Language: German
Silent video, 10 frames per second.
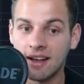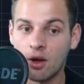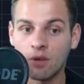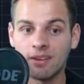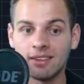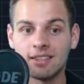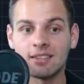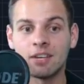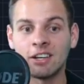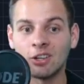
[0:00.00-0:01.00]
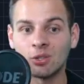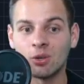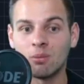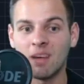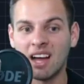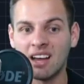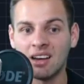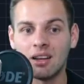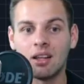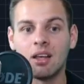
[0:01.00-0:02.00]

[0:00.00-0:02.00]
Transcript: Auch wenn sie jetzt für den autonomal